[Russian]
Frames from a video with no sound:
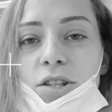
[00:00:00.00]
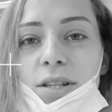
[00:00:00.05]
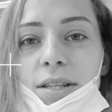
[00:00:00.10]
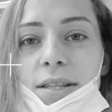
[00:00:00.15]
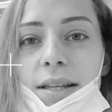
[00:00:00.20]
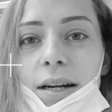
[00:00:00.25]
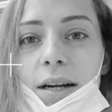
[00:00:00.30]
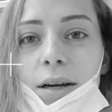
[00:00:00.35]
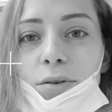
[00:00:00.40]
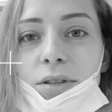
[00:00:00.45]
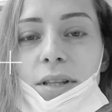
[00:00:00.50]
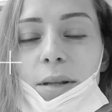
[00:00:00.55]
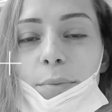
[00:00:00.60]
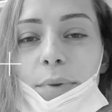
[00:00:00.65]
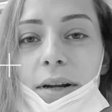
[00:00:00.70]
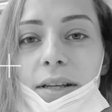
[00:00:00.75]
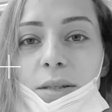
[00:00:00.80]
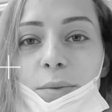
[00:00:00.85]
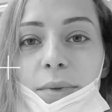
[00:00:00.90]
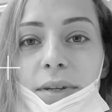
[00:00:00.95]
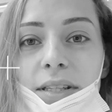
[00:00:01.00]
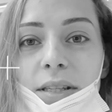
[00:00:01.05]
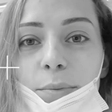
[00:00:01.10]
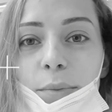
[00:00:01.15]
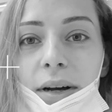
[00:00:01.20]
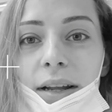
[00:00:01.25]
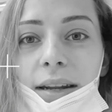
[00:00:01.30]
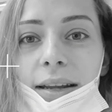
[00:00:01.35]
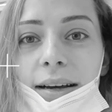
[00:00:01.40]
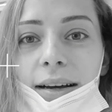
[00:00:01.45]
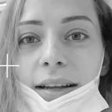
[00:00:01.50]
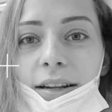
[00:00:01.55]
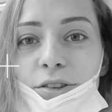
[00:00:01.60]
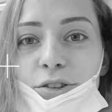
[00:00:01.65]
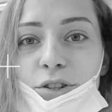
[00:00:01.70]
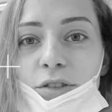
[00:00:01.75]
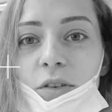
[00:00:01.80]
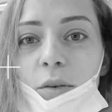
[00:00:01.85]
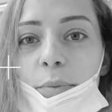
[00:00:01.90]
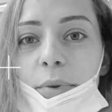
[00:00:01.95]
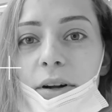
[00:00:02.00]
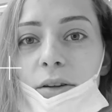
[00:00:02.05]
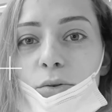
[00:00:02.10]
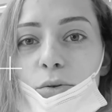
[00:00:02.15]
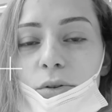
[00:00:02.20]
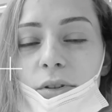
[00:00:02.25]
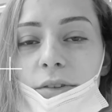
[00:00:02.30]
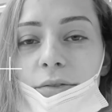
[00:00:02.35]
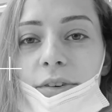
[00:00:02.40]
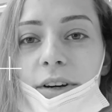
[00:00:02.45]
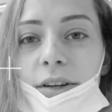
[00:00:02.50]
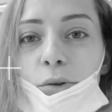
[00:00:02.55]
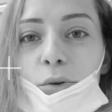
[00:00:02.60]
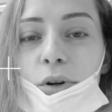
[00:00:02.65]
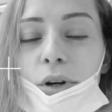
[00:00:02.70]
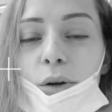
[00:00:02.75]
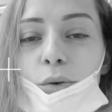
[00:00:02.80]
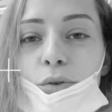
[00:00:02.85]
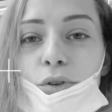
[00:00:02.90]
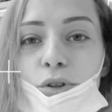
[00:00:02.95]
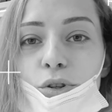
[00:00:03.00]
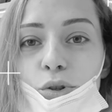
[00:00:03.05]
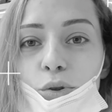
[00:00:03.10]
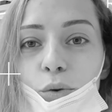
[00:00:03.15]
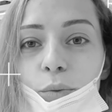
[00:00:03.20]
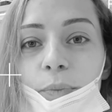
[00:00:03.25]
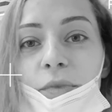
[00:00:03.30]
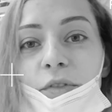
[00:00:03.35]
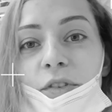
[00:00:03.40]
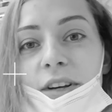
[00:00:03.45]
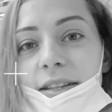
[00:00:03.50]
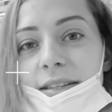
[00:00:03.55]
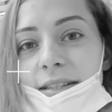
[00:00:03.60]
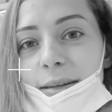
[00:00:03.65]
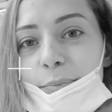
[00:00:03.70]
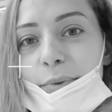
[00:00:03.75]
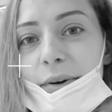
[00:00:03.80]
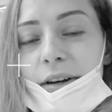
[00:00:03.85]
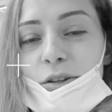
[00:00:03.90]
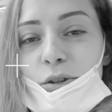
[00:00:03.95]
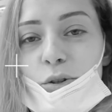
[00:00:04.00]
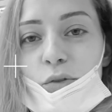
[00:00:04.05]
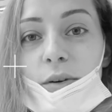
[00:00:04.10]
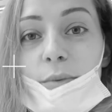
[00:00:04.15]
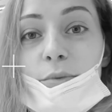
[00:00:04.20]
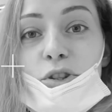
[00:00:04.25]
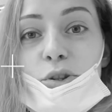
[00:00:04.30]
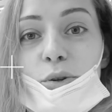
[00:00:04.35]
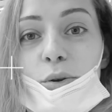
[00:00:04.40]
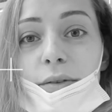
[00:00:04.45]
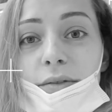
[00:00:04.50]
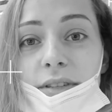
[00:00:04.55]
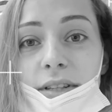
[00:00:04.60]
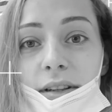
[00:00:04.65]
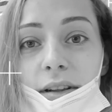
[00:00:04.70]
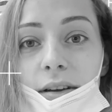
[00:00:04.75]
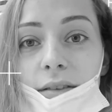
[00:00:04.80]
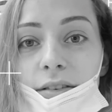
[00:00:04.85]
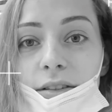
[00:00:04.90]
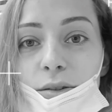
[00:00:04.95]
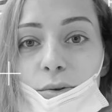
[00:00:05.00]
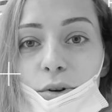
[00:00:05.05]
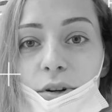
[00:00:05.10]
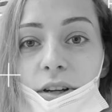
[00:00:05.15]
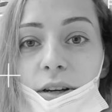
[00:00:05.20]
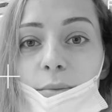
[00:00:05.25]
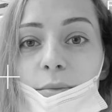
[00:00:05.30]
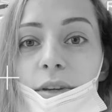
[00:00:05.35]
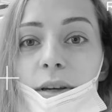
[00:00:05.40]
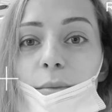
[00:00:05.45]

Стараюсь набрать максимальное количество продуктов, которые унесу. В конце покажу вам, что я взяла и во сколько мне